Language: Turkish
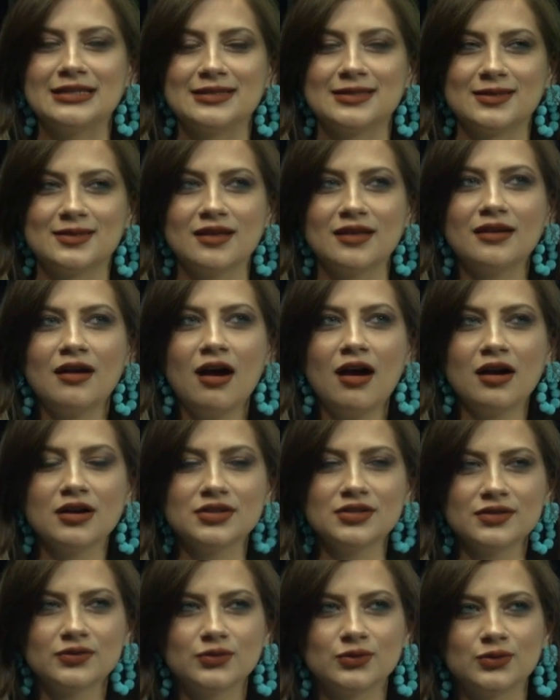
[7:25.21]
size
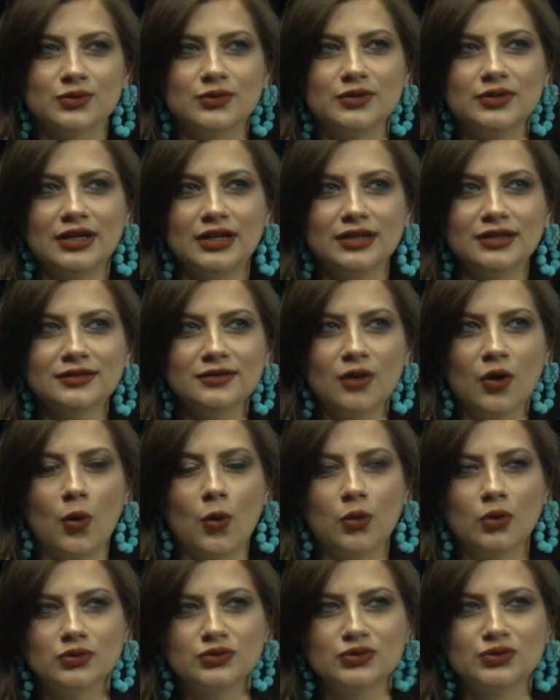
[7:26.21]
karşı duygularının
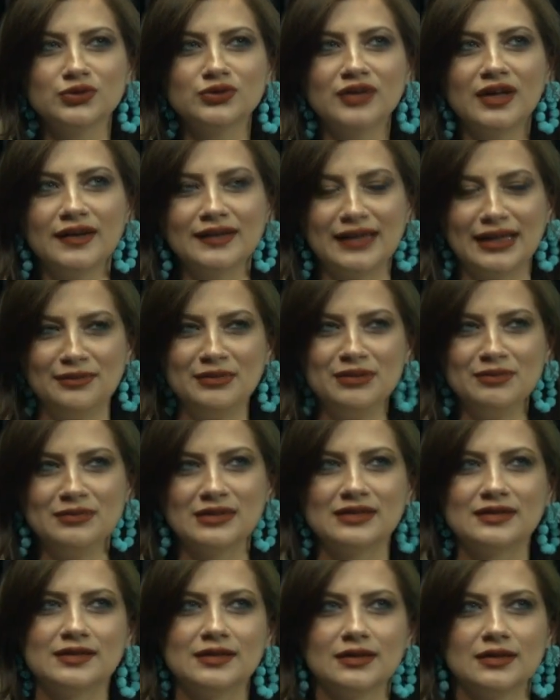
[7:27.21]
olduğundan emin
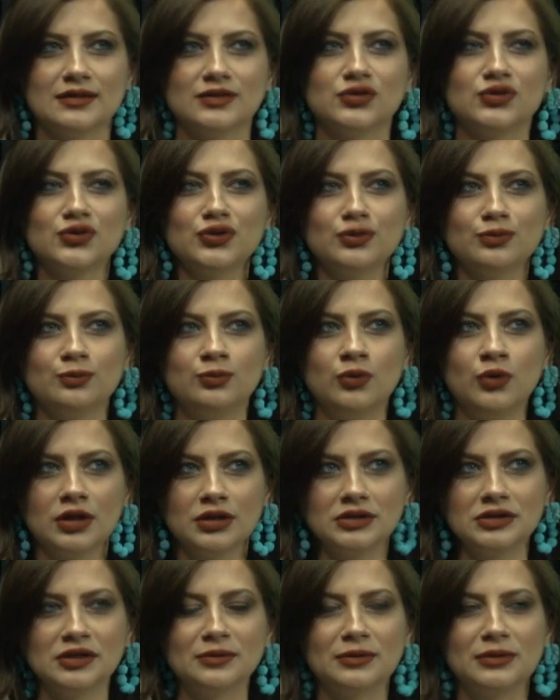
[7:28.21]
misiniz? Çünkü bu
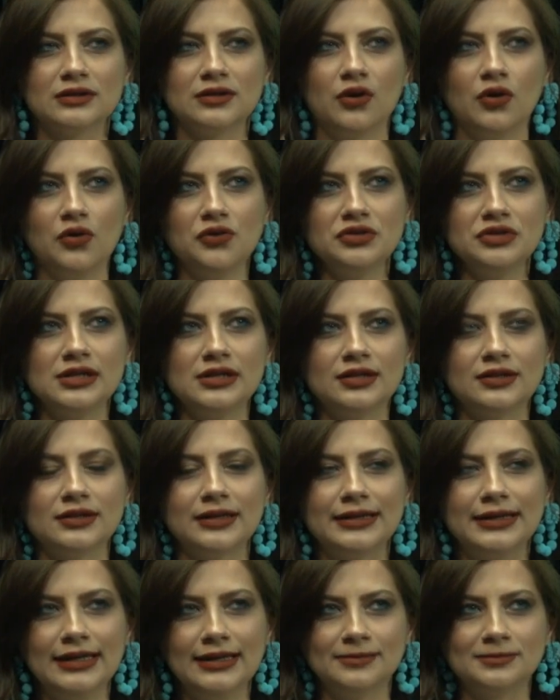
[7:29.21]
aşamada
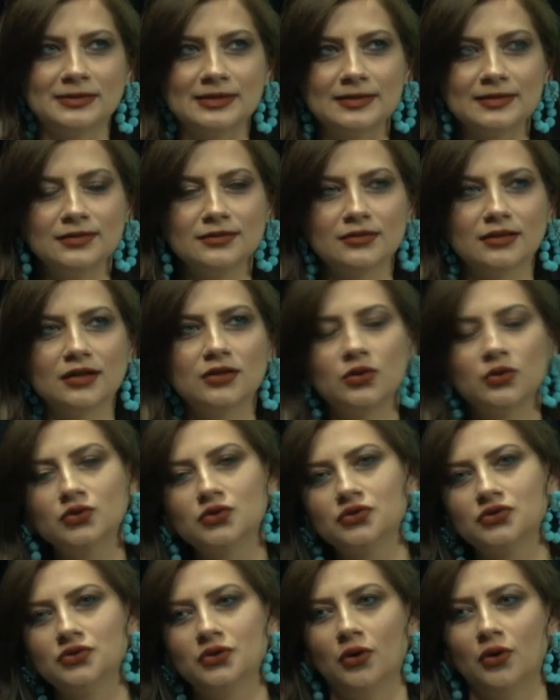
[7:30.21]
öncelikle gelip sizinle
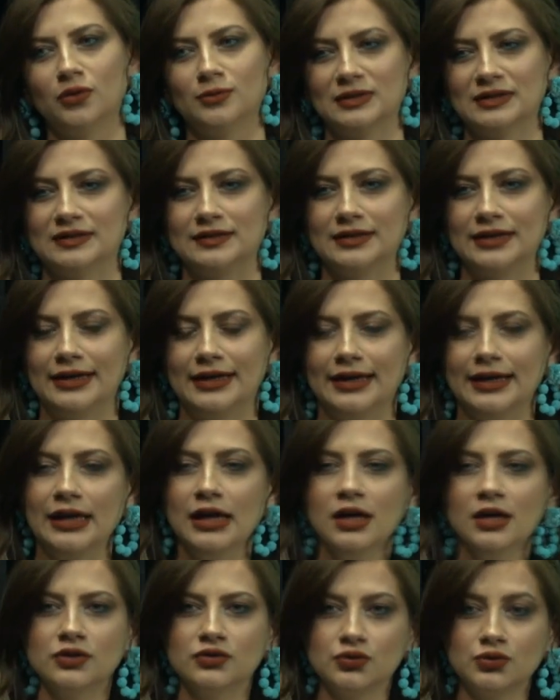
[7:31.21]
konuşuyor olması gerek.
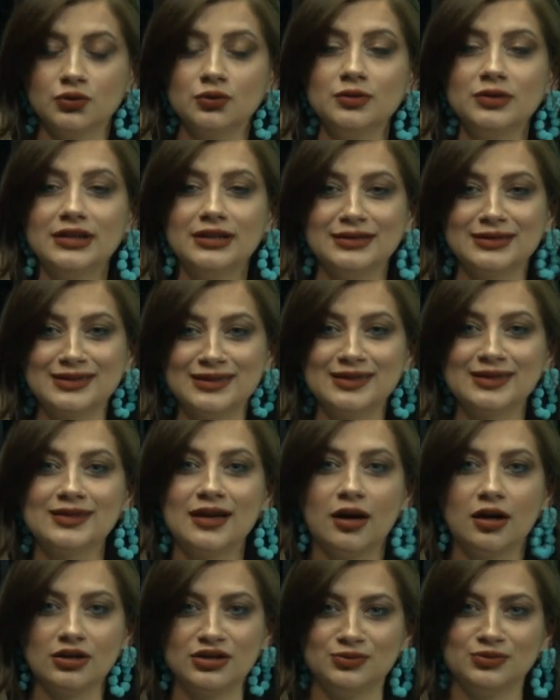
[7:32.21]
Duygularını size
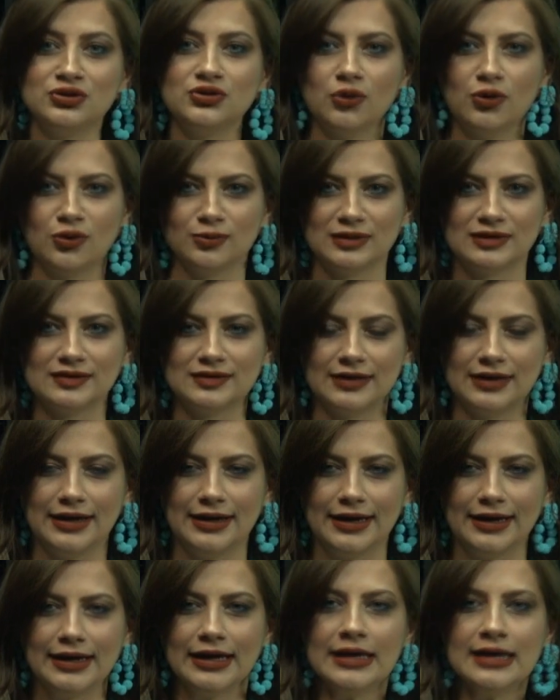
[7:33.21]
açmış olması
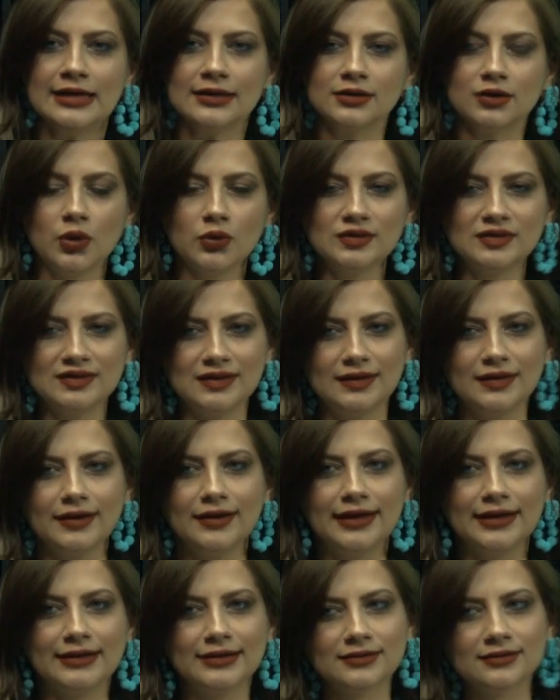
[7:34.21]
gerek.
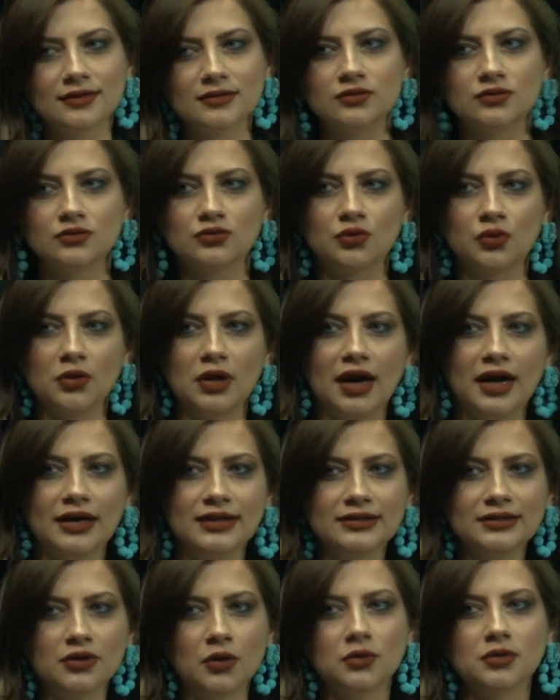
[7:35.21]
Göstererek ya da
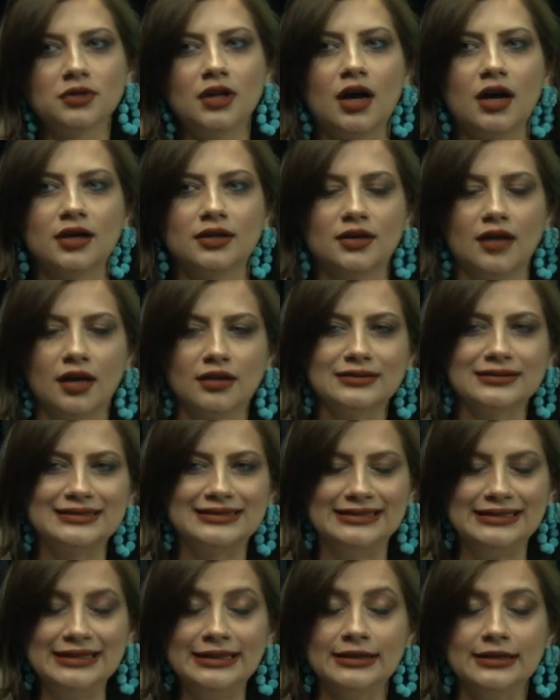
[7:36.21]
dolaylı yollardan
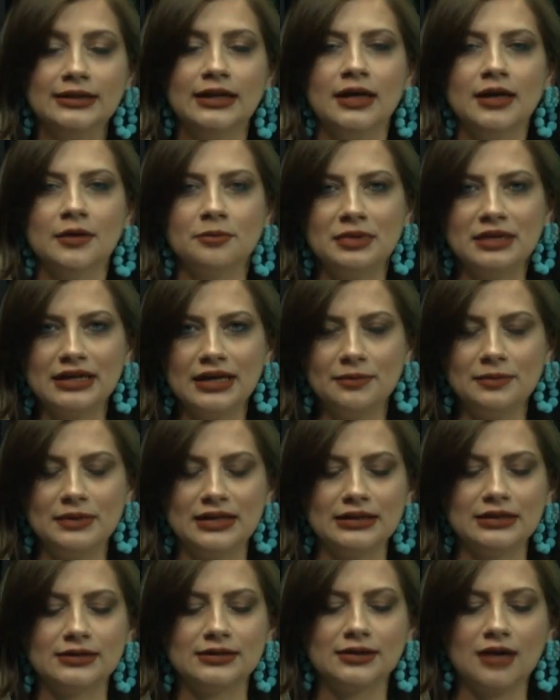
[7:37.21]
değil,
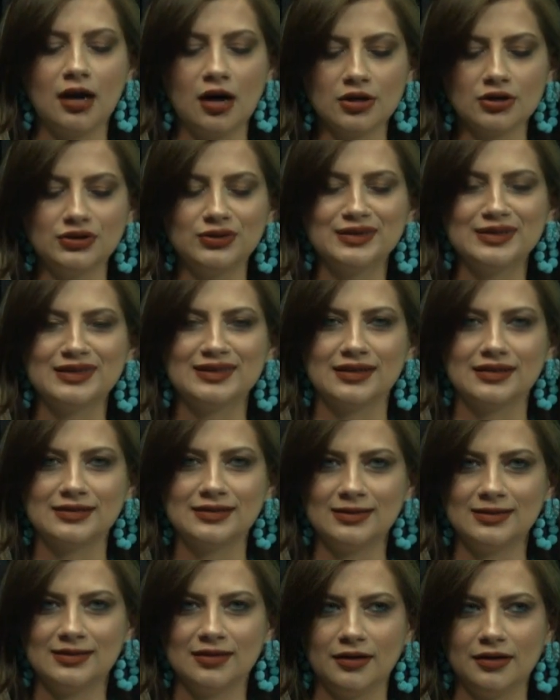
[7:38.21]
birebir karşınıza
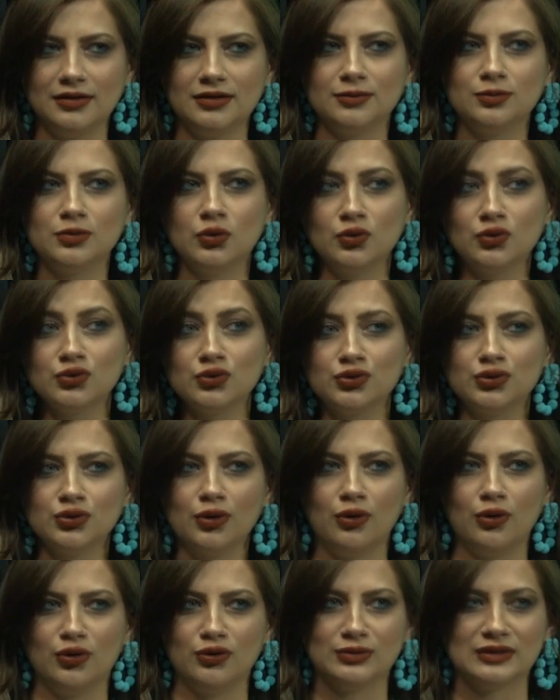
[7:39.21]
sizi alıp
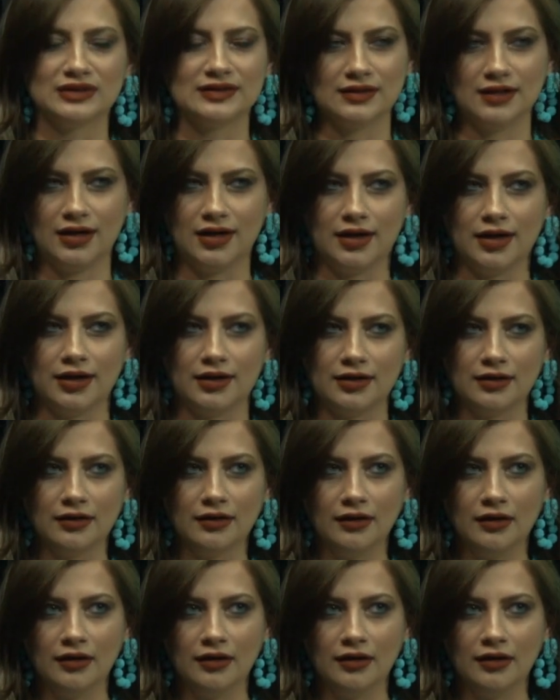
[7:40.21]
konuşuyor olması gerek.